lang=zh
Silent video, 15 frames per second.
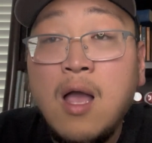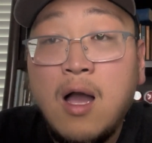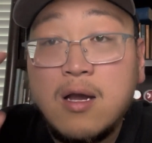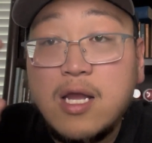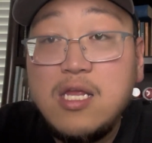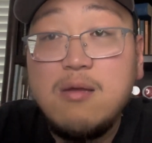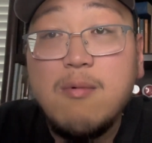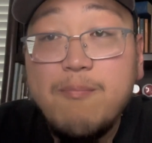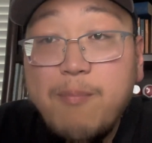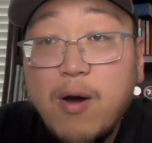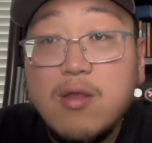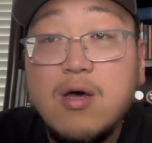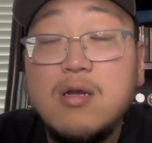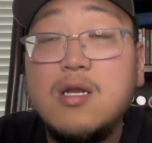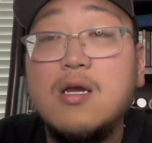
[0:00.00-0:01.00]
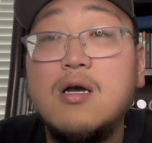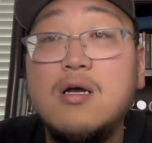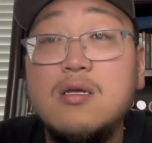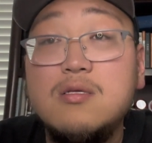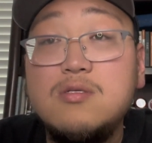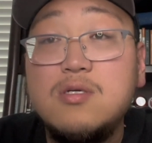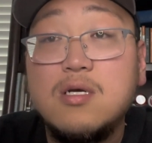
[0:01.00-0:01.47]
啊，给你们报到这
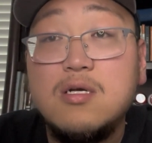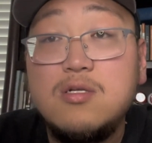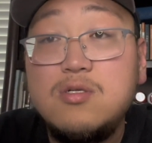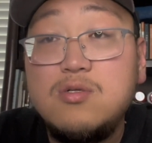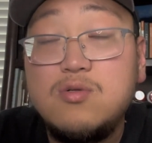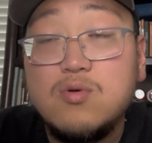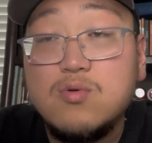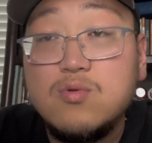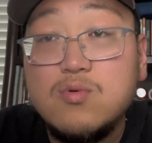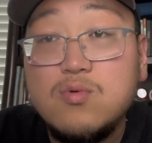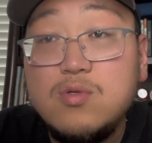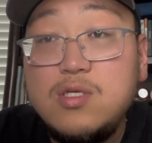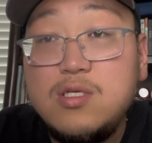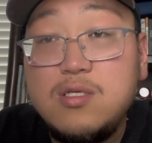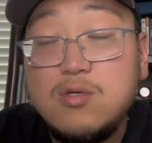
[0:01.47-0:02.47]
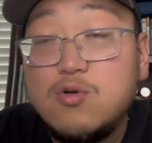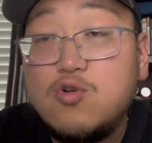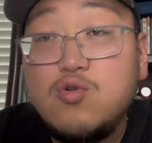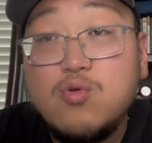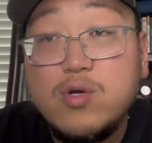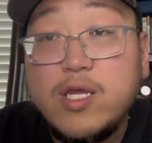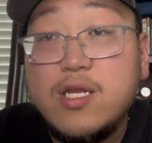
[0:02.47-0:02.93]
个这个种族就是
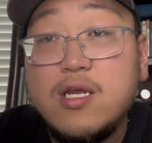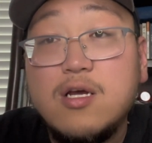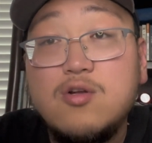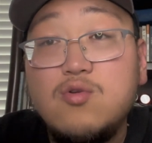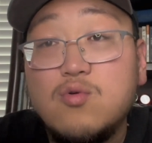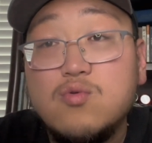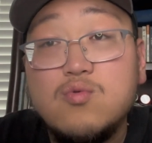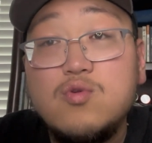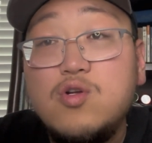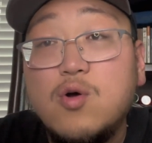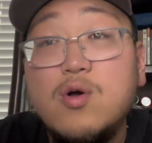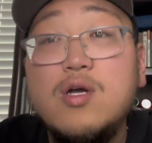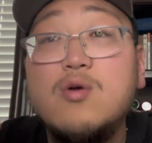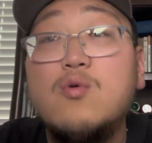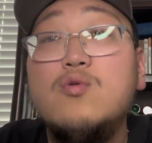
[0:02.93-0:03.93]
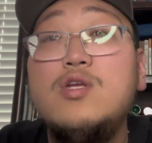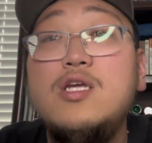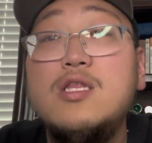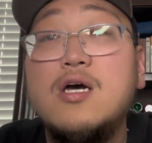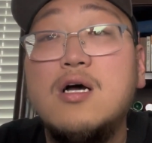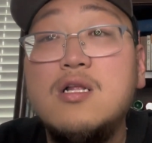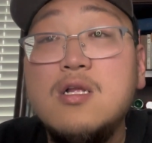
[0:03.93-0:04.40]
处理这个种族仇恨攻
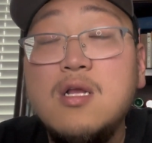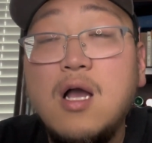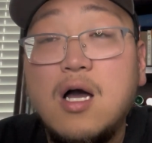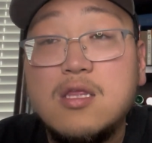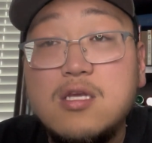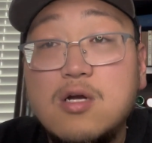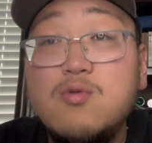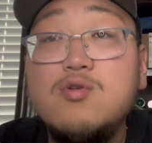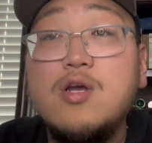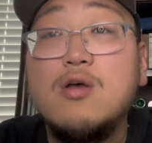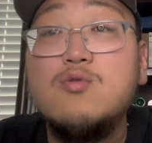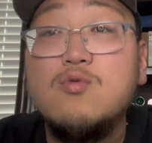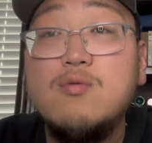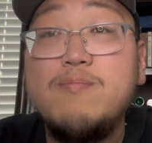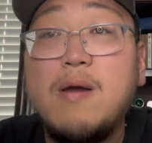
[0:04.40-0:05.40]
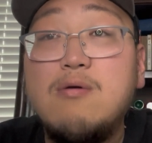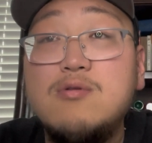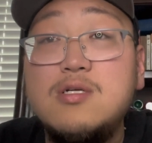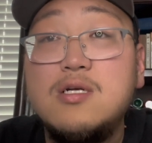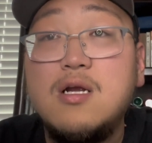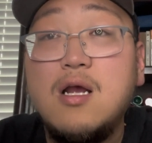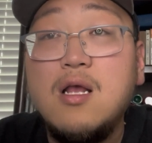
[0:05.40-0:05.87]
击的啊特殊小组办公
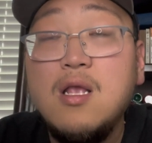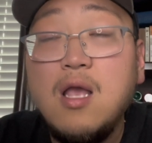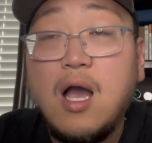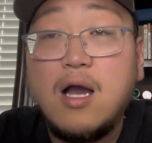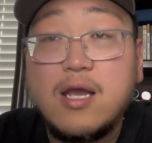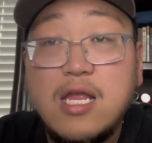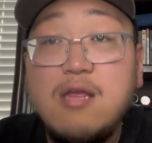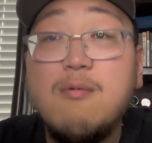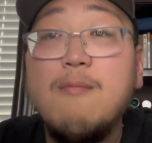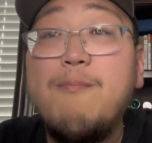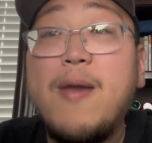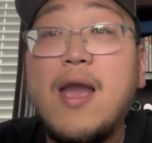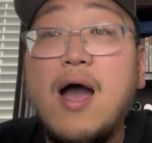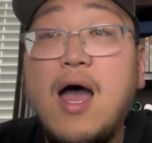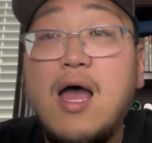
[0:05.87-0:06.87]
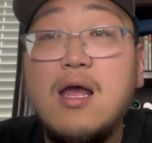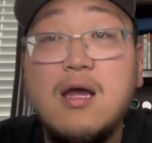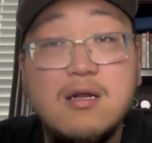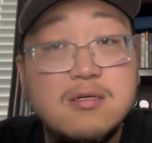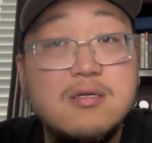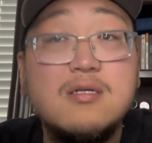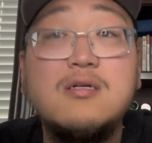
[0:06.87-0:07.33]
室啊，给你们备个案
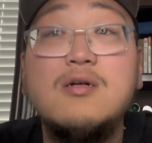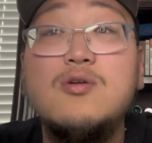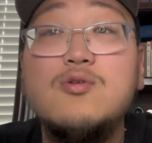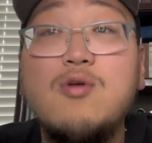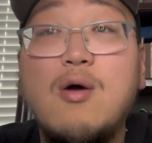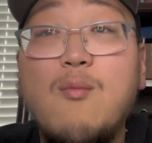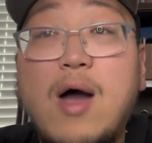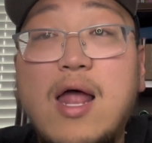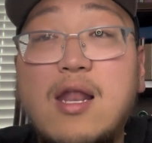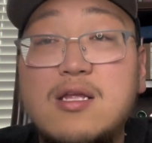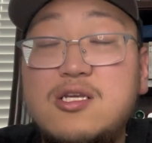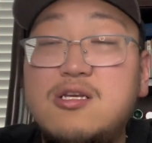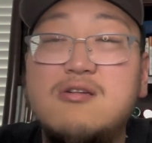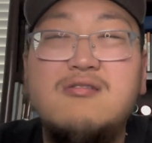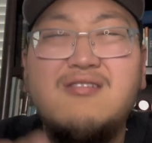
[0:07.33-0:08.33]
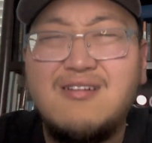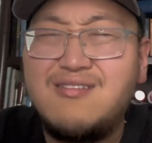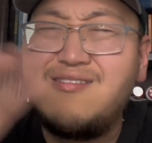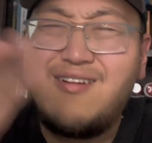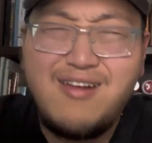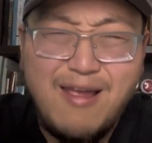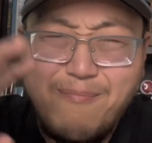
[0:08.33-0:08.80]
啊，这事儿就算完了。其实这
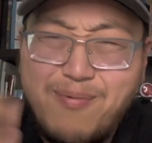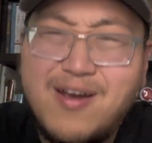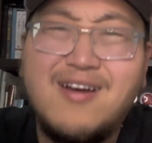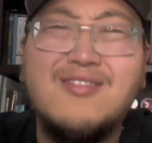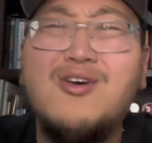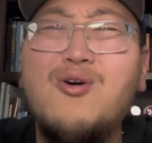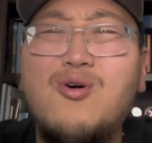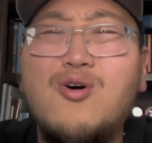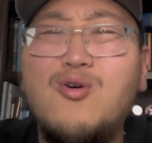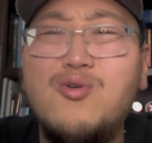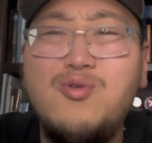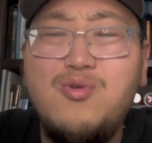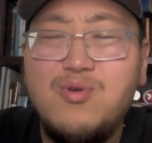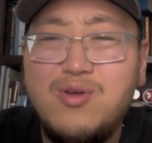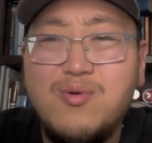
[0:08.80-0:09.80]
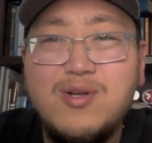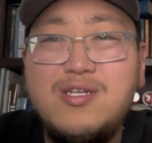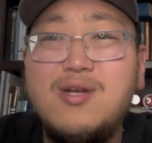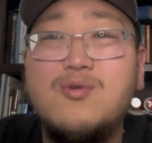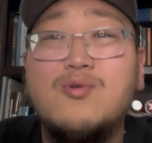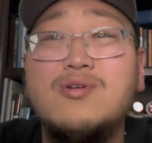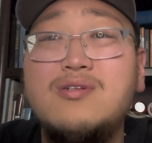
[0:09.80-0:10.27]
事儿也不可能有后续，因为
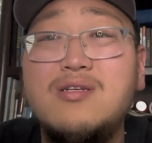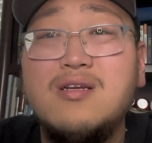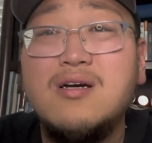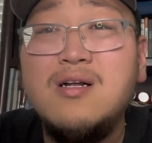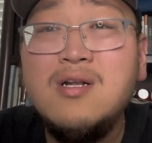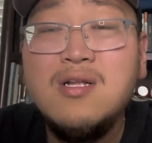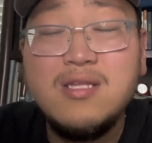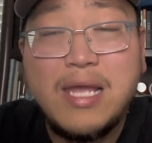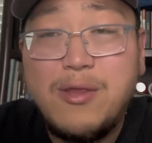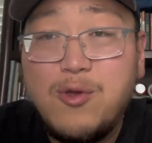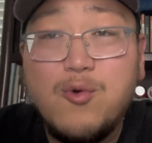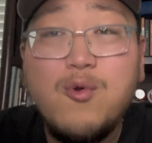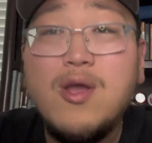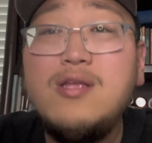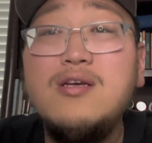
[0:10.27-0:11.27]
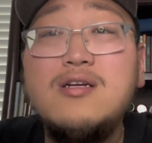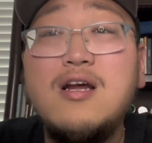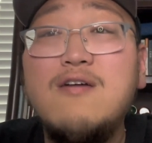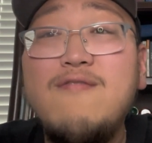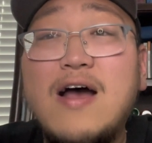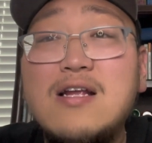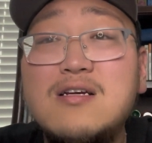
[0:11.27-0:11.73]
这种事情在纽约经
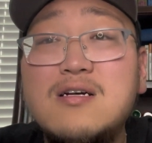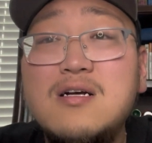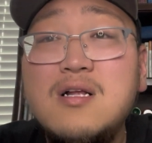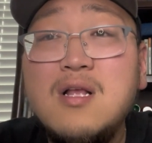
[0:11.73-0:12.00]
常发生